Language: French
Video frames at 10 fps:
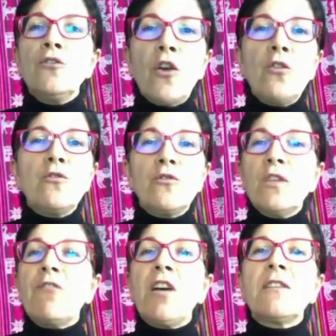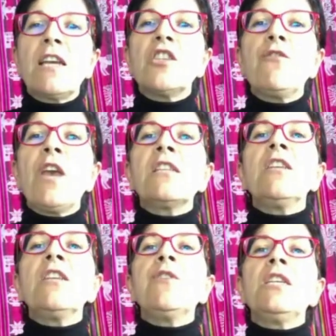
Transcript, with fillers: de, davantage d'effectifs,